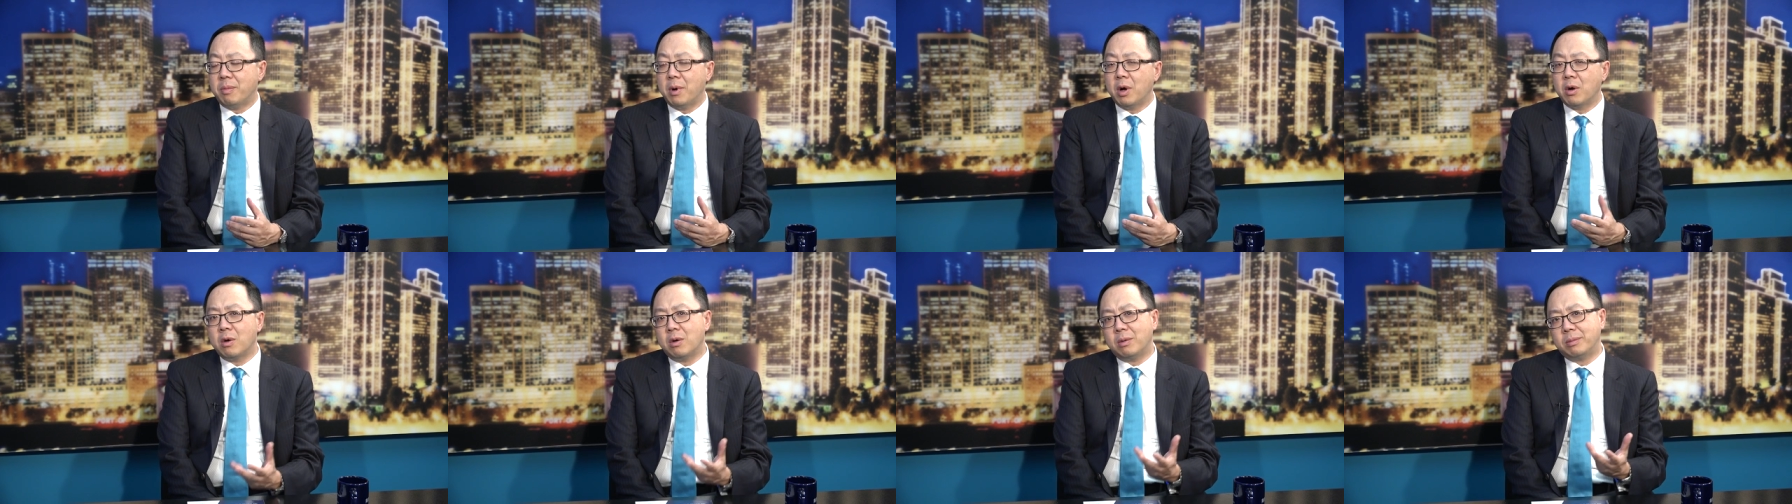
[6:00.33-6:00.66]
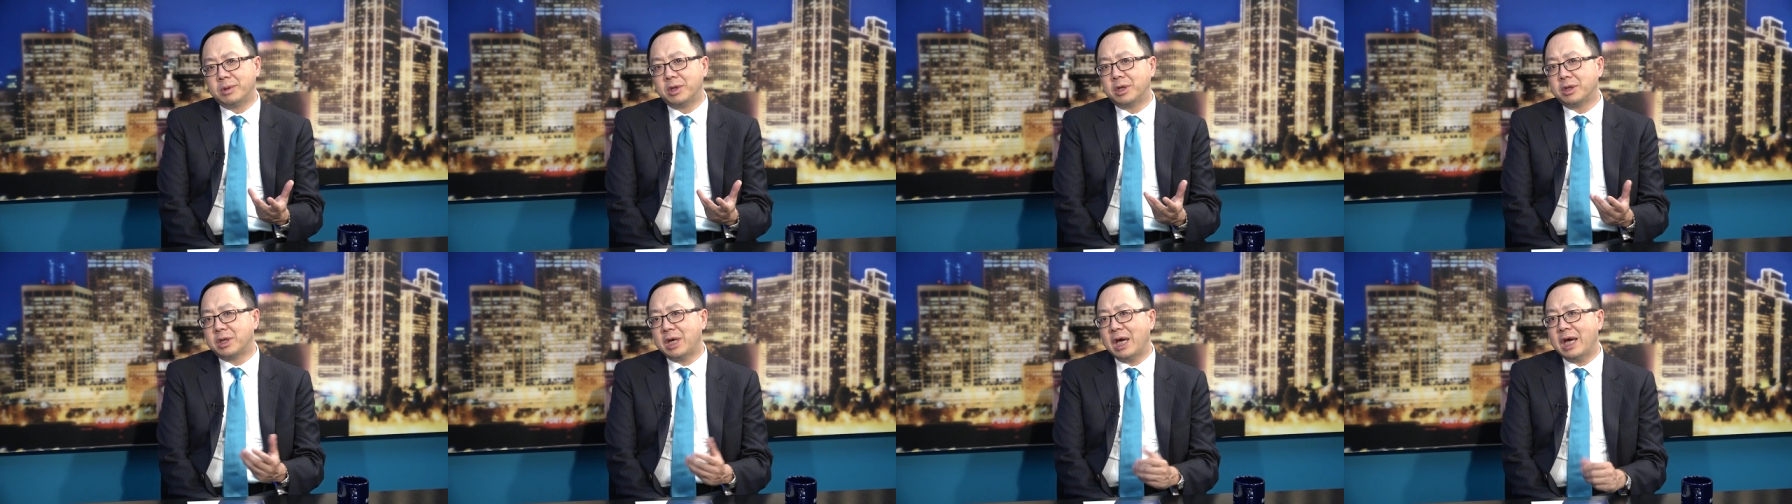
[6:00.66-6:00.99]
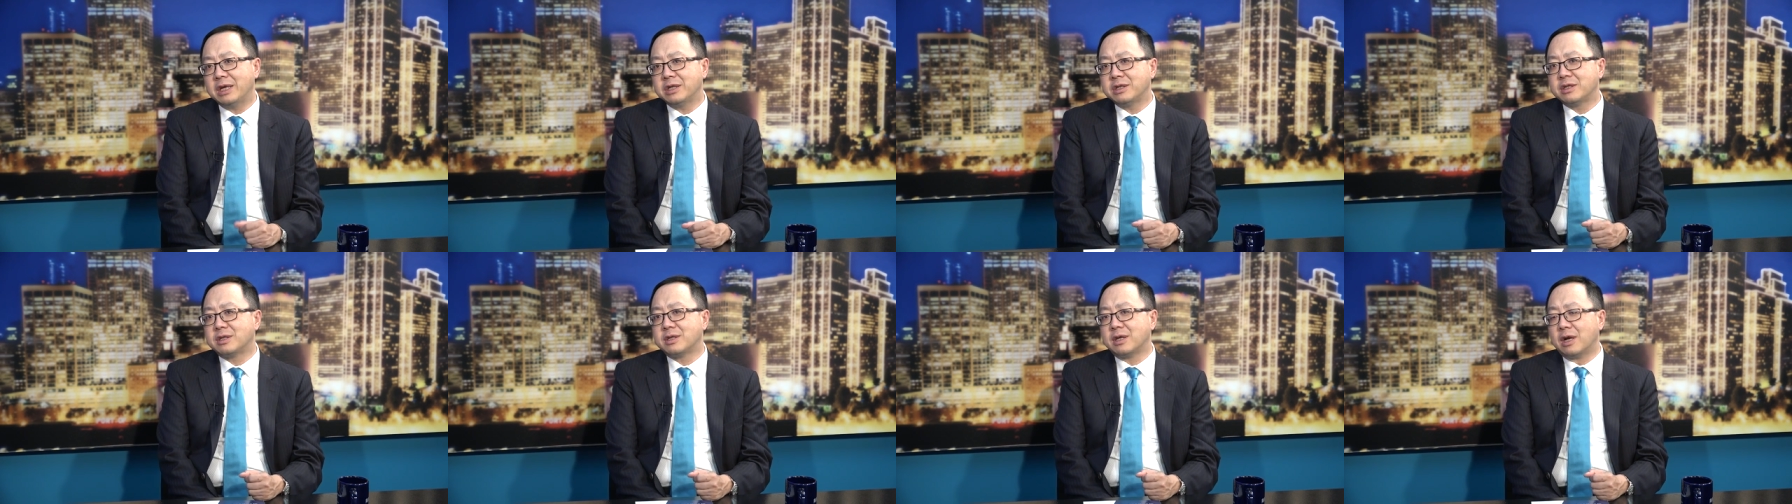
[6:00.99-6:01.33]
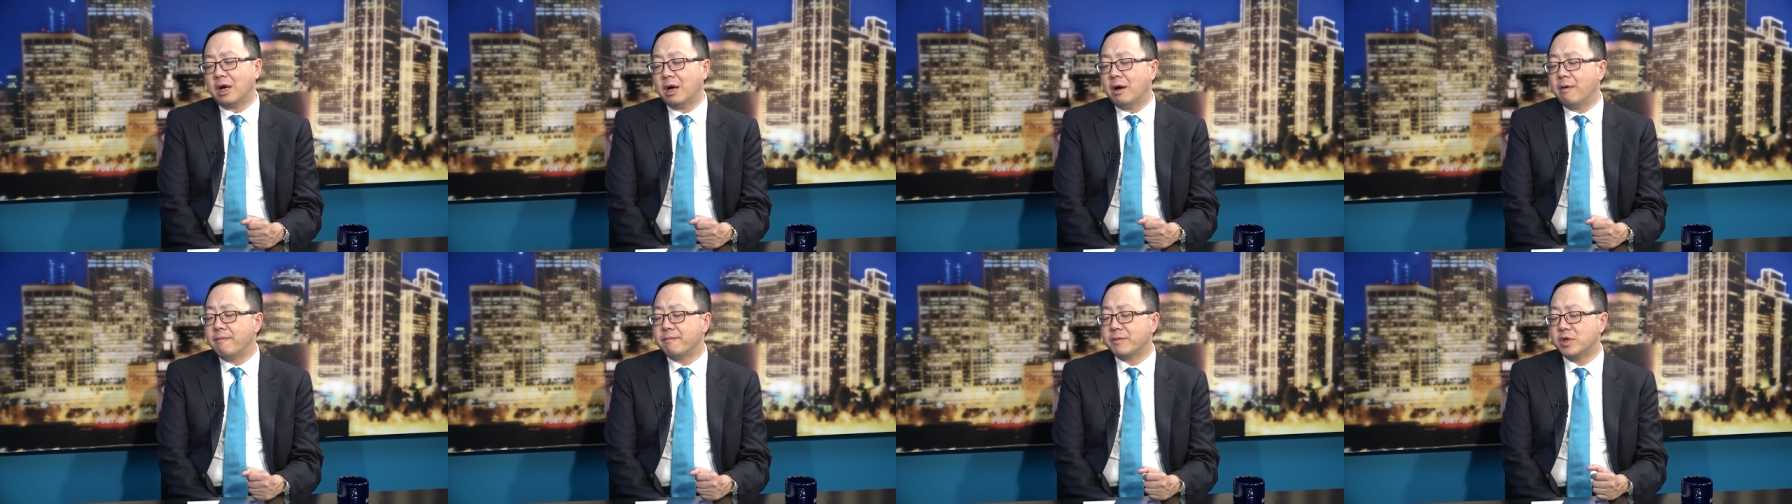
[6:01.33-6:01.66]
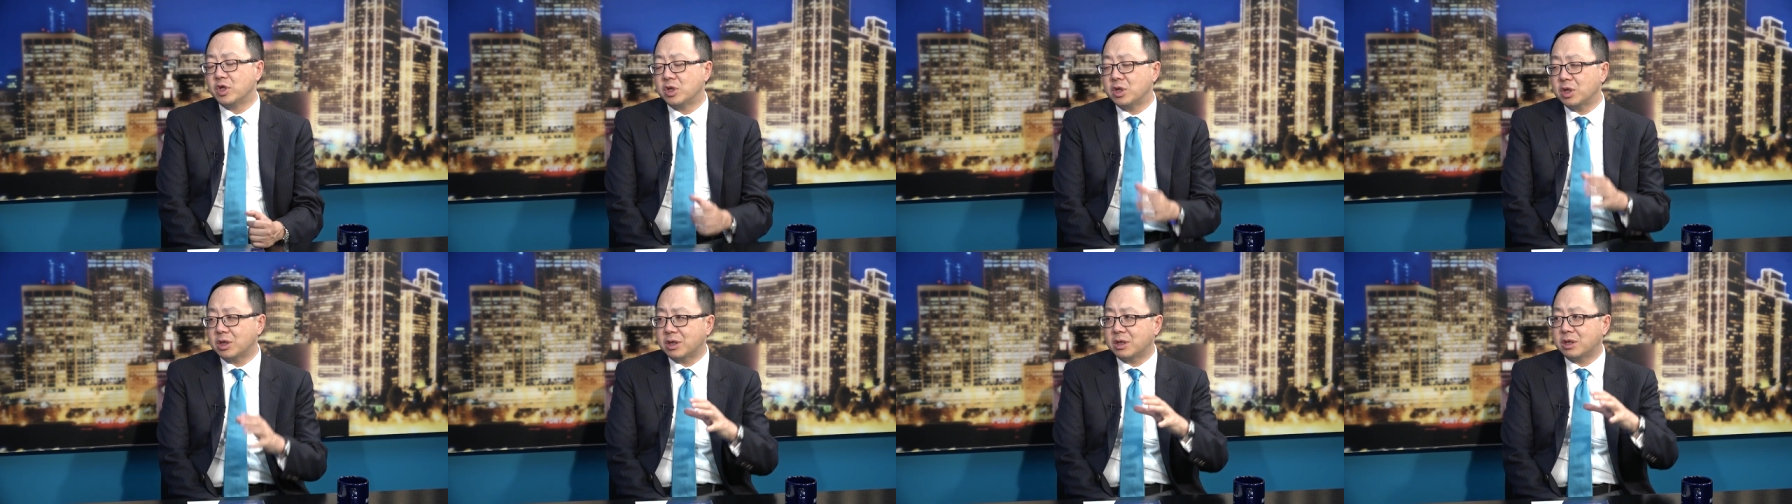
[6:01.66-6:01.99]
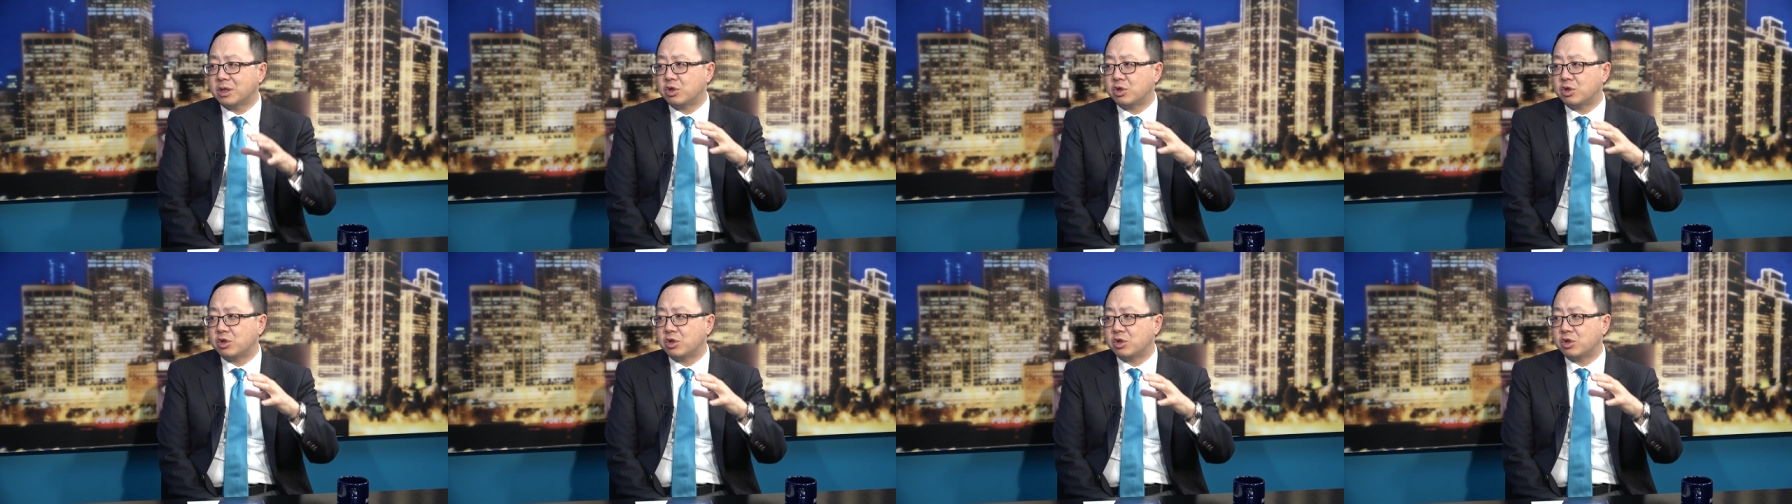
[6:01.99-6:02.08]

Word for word: 包括我们的 Tesla，这些